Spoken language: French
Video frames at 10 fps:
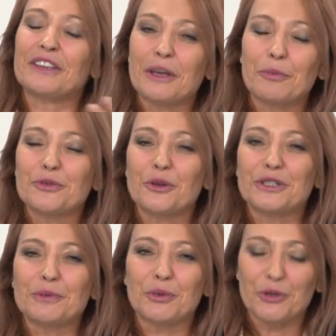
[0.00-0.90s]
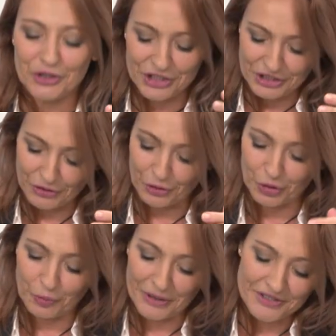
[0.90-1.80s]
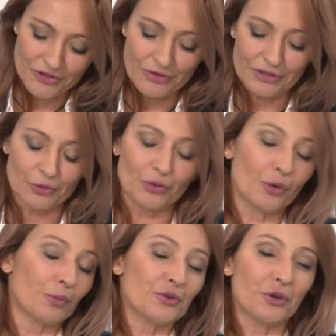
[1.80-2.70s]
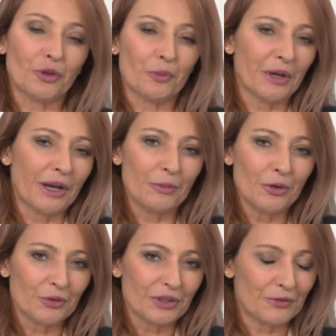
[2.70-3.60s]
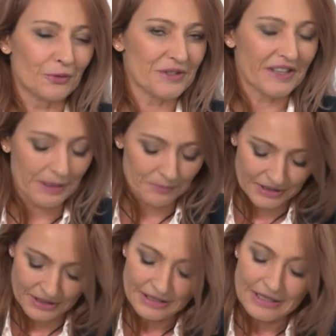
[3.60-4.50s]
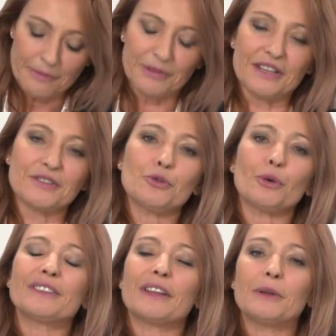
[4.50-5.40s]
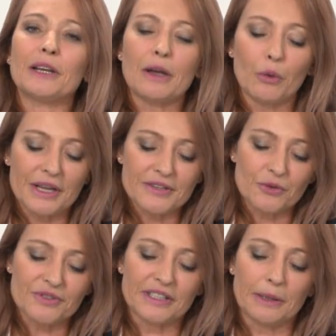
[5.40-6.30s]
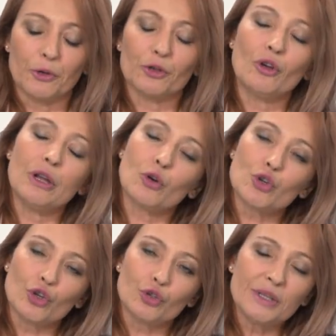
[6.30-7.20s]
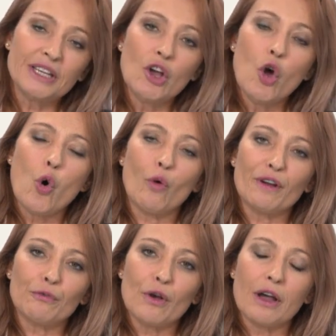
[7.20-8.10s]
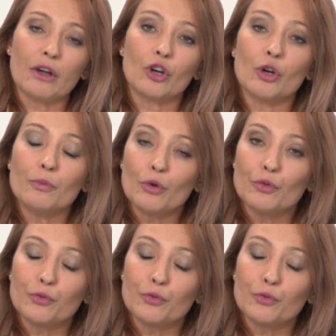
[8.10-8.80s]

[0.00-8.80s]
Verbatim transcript: qu'il y a plusieurs typologies euh, de patients et donc euh, plusieurs tempéraments. Donc il faut s'adapter, bien sûr. Établir la relation, c'est important. Alors aujourd'hui, on va voir comment, une